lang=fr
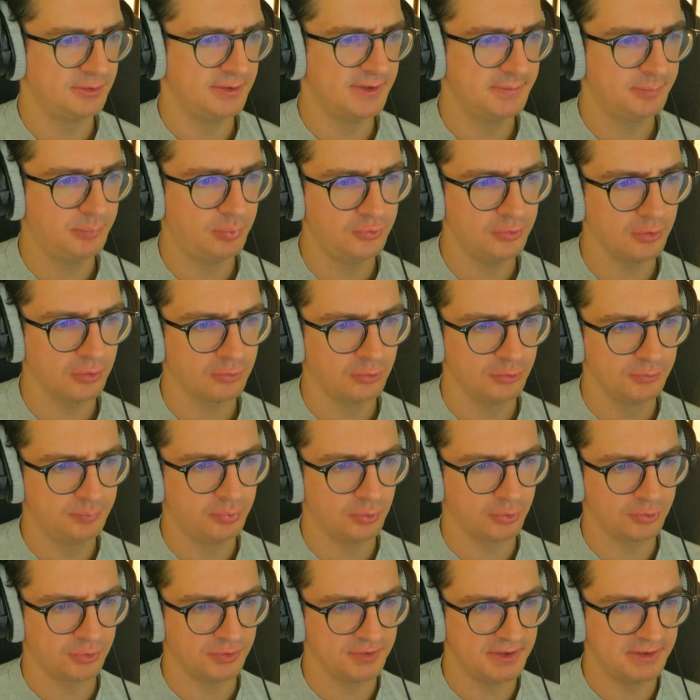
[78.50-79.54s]
utilisent plusieurs comptes
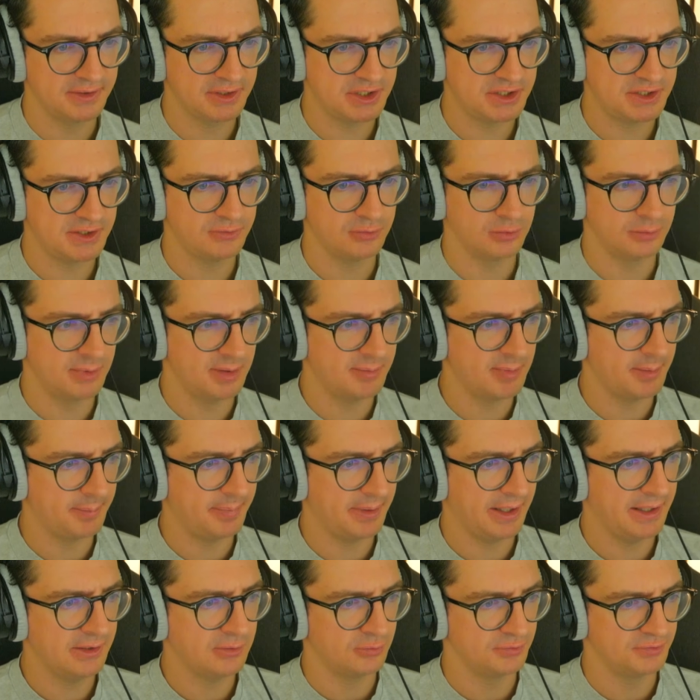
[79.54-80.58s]
pour tenter de tricher sur le même
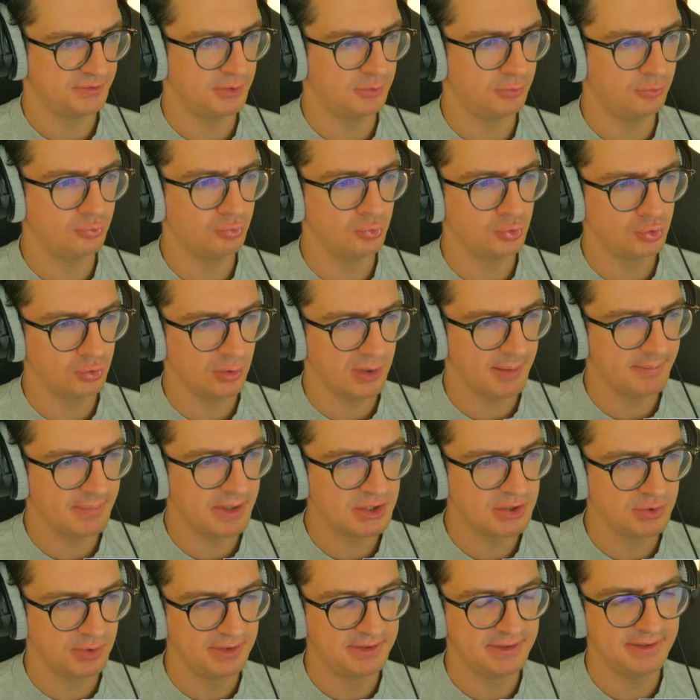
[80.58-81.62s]
appareil, constituent toujours la
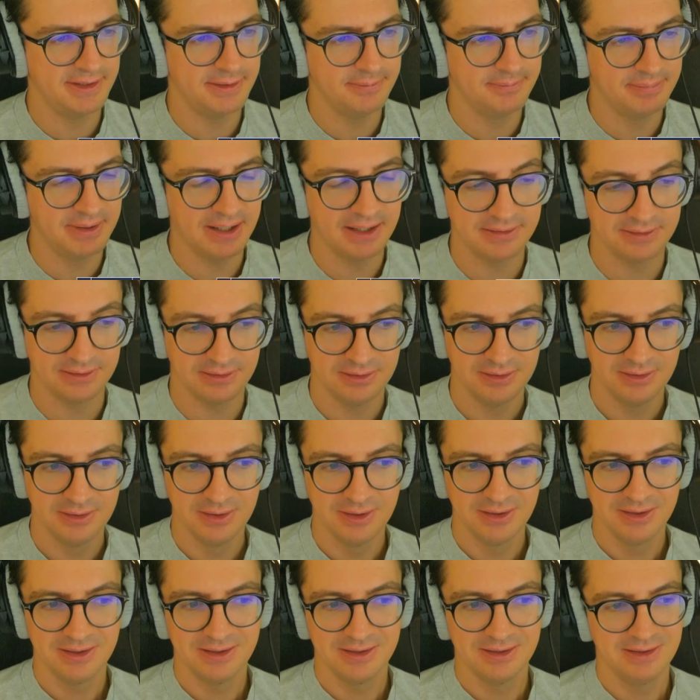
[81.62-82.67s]
majorité des bans
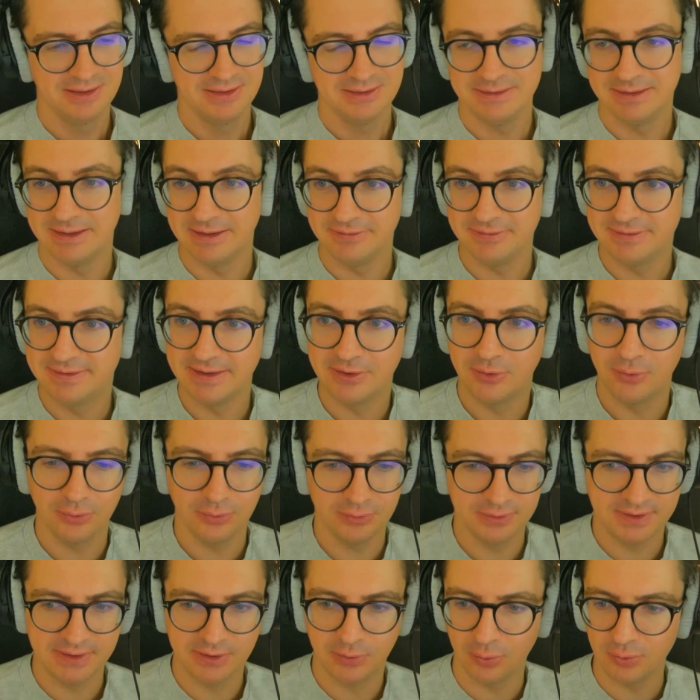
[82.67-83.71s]
des,
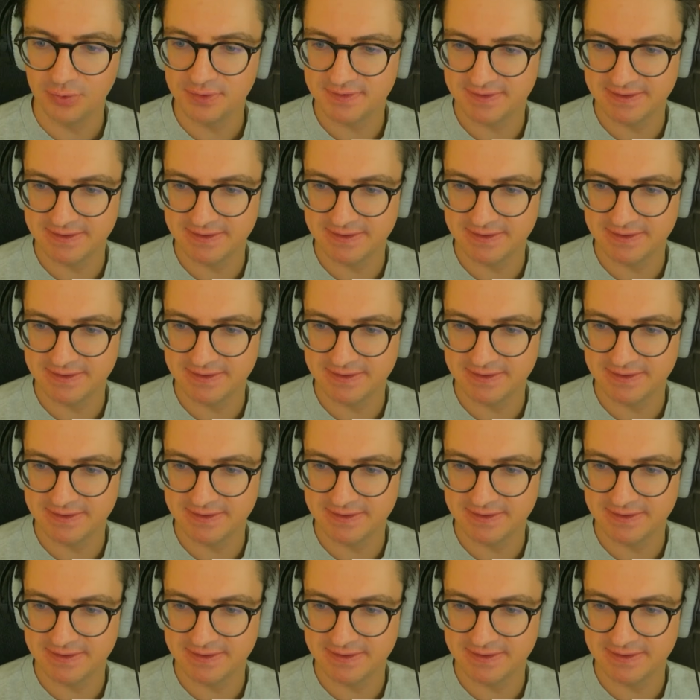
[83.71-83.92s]
gros, des gros